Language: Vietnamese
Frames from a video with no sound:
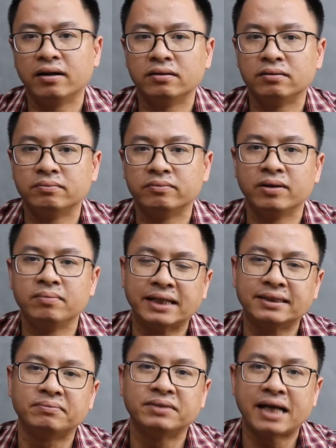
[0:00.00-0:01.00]
với mã
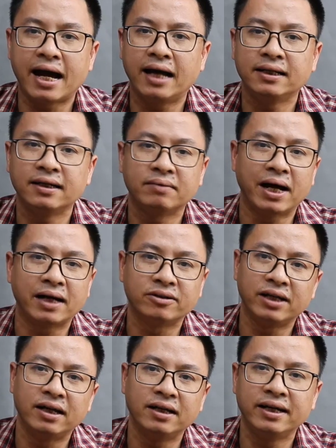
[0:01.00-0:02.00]
giảm giá thì các bạn có
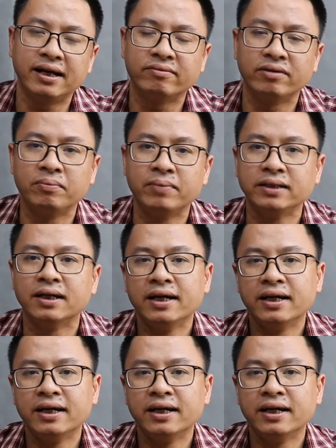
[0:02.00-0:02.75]
thể liên hệ với mình